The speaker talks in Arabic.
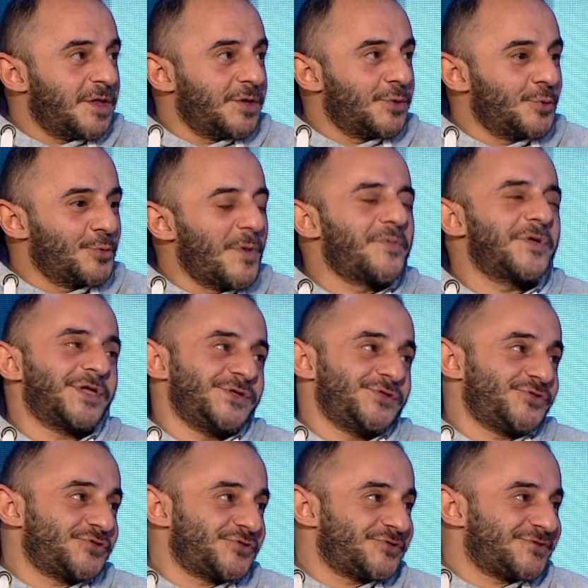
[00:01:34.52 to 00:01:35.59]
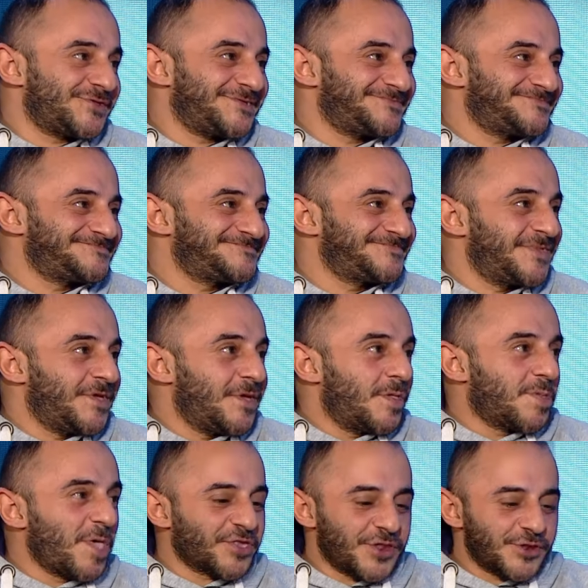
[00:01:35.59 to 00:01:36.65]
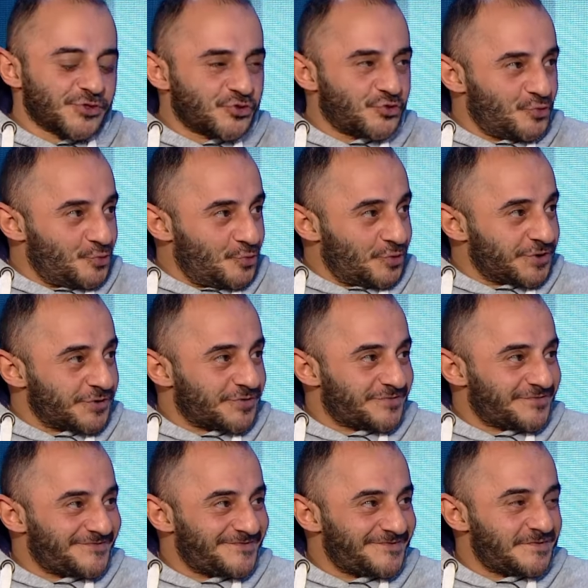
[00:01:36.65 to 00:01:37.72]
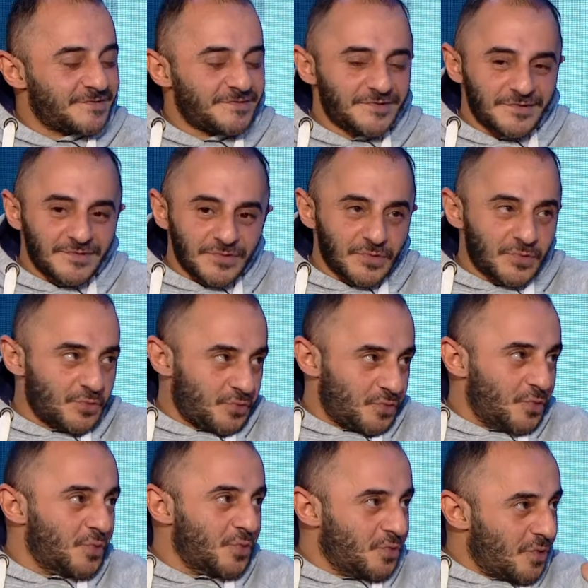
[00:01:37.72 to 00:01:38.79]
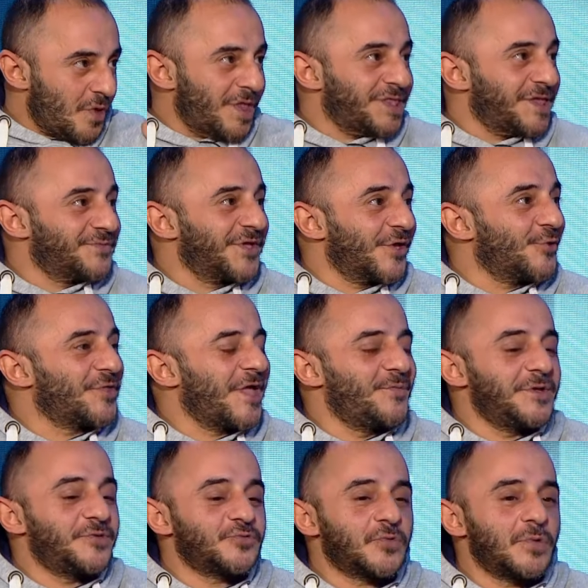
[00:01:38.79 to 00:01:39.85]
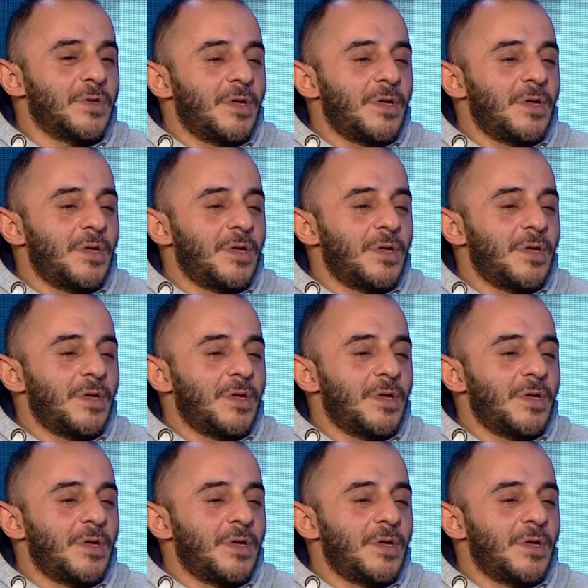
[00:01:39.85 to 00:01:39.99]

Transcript: انه ما بعيش فتره شهور والله بياخذ امانته